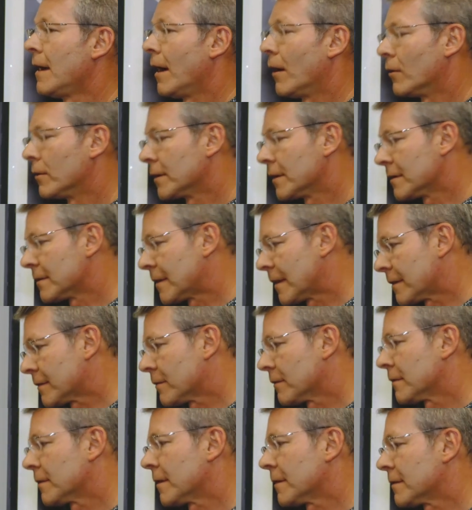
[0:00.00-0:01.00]
A
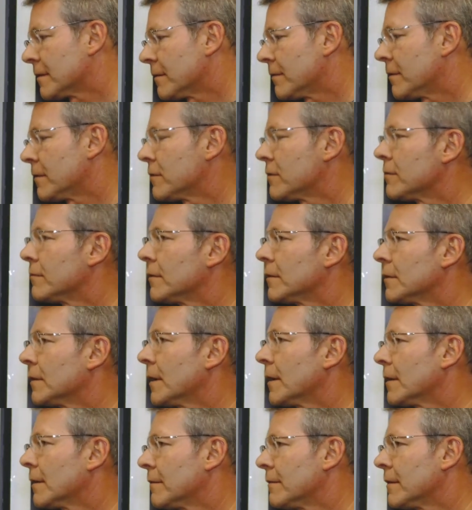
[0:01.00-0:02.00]
organização está se efetivando
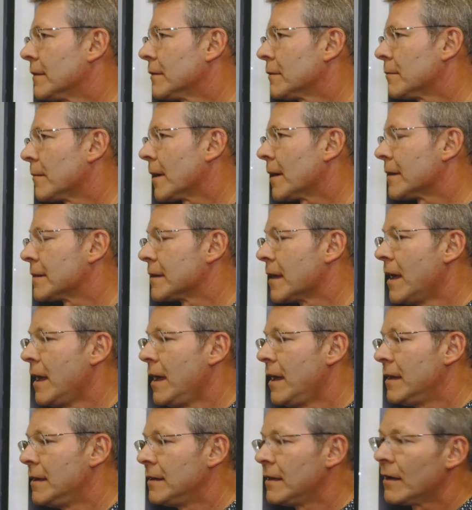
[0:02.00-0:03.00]
cada vez mais.
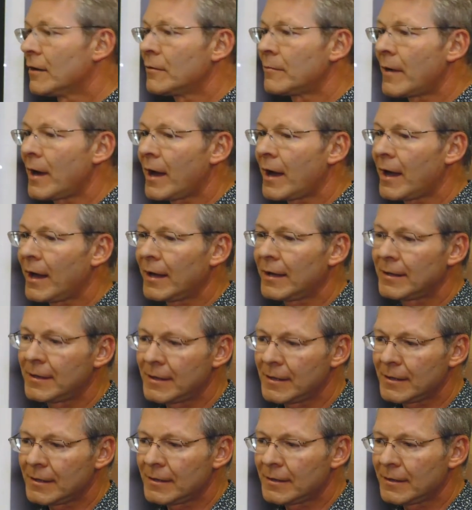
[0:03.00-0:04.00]
E é uma
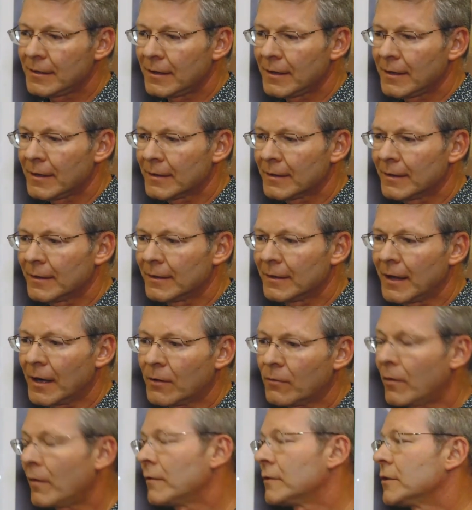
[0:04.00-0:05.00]
área é, da
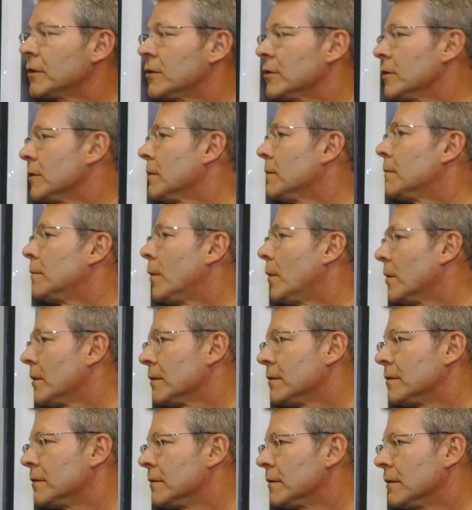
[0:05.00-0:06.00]
qual a gente não
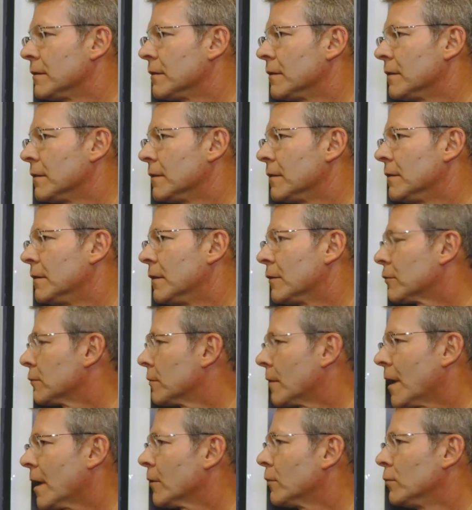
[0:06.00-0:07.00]
pode
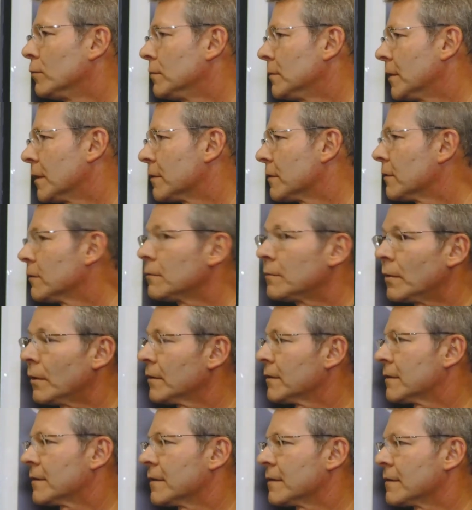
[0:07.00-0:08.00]
descurar nunca, a gente não
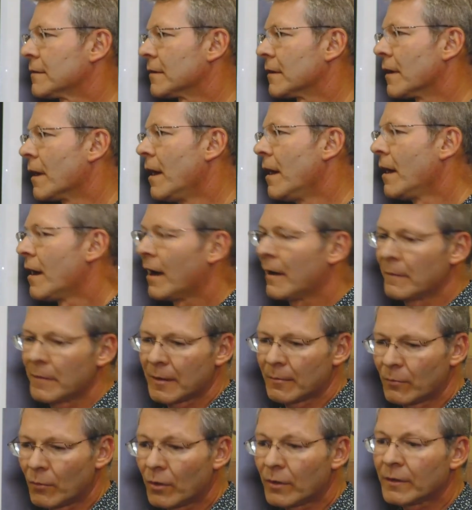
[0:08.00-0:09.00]
pode esquecer. A
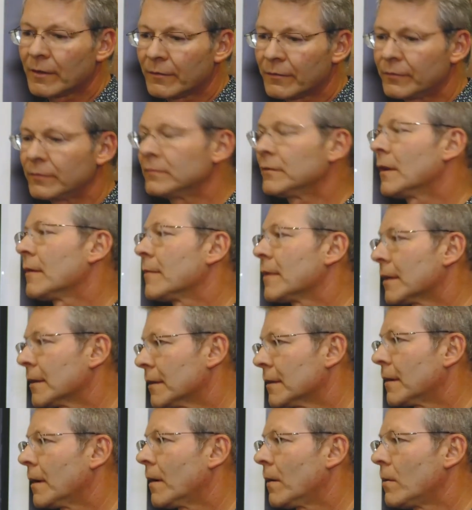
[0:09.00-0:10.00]
memória é
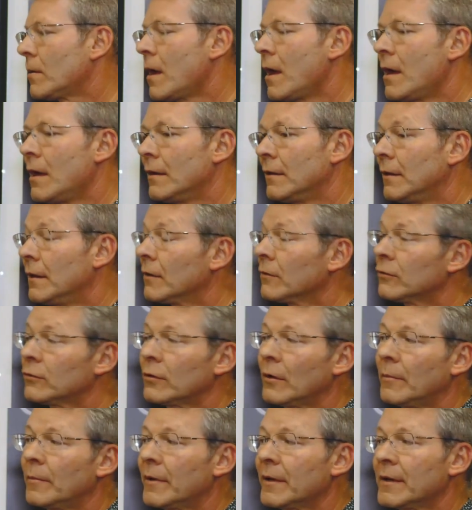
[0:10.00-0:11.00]
fundamental, não
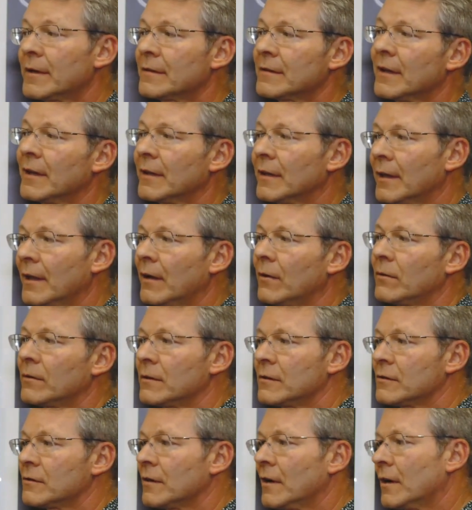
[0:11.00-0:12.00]
só para resgatar o
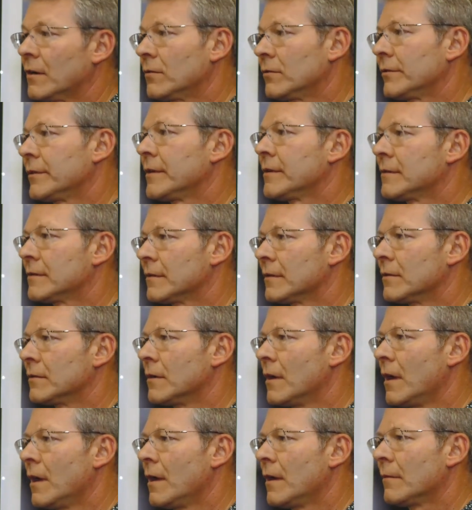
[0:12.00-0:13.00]
que já
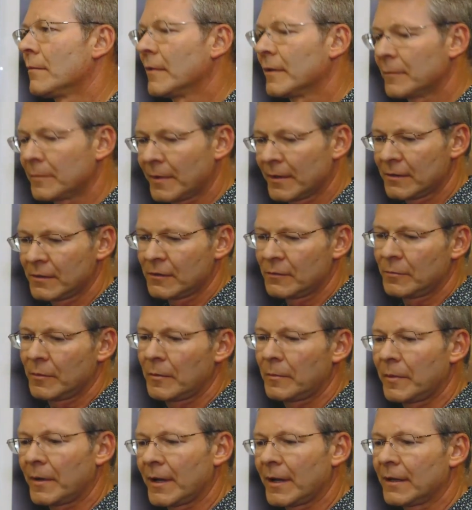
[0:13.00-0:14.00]
aconteceu, mas para a gente
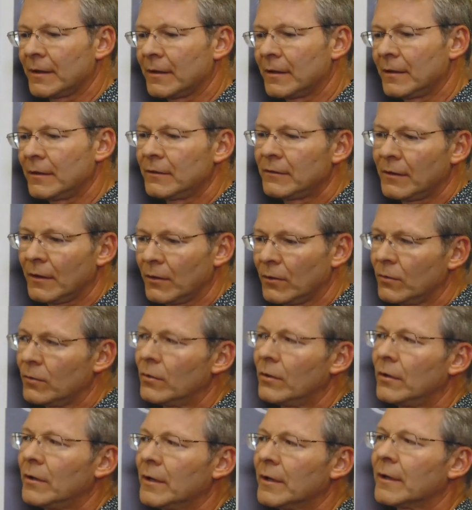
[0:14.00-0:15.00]
preparar desde
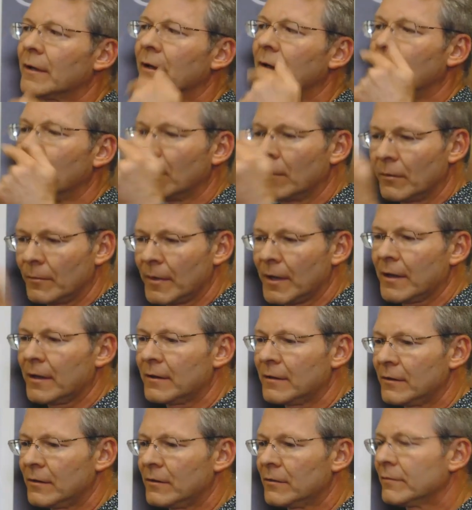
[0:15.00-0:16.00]
agora como é que
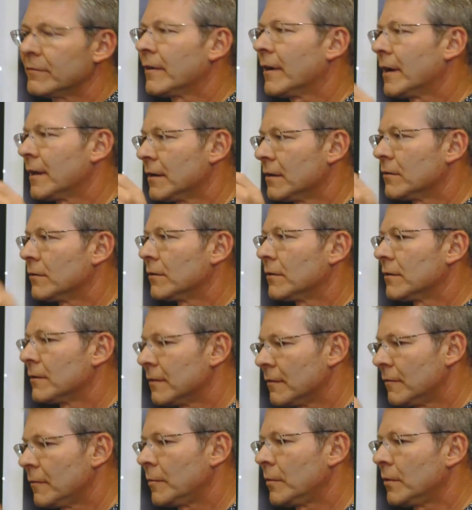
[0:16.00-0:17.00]
a gente vai,
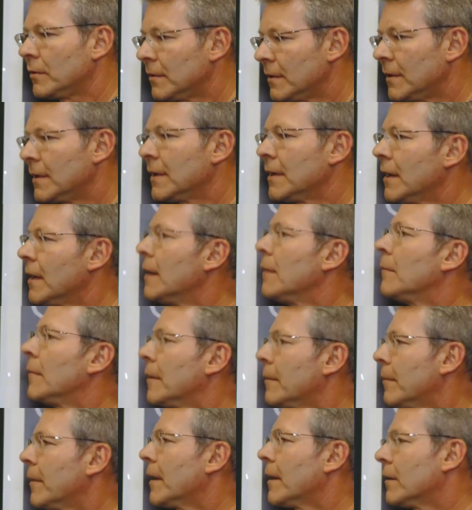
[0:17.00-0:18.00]
inclusive, poder
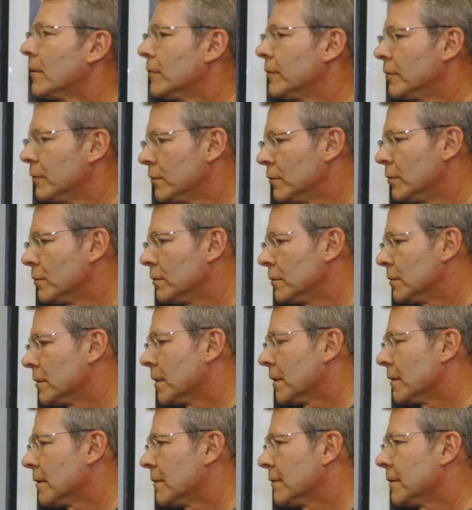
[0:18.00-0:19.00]
preparar o futuro
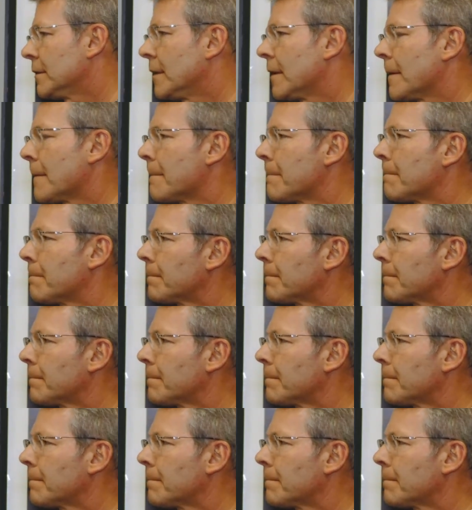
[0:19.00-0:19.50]
que ainda virá.